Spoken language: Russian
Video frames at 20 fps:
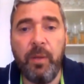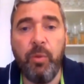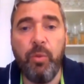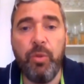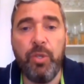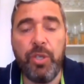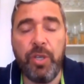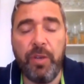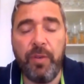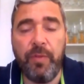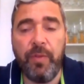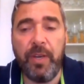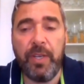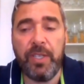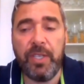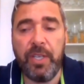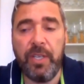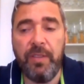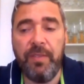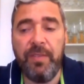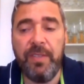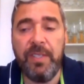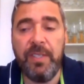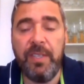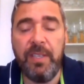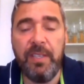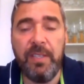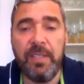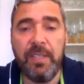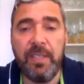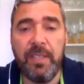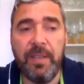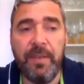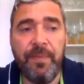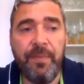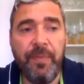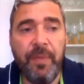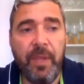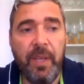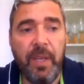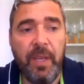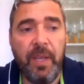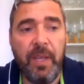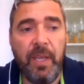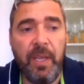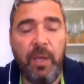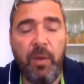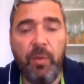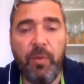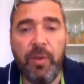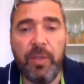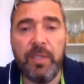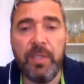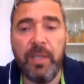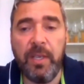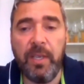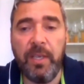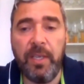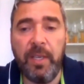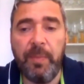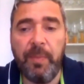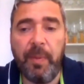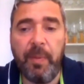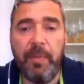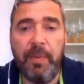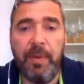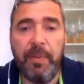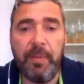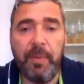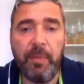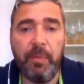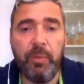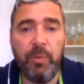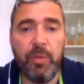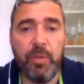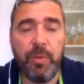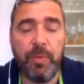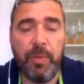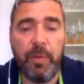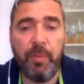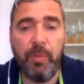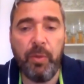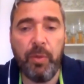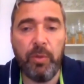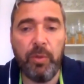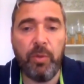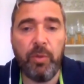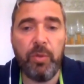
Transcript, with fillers: лучшая ваша инвестиция – и у вас никаких проблем на будущем не будет.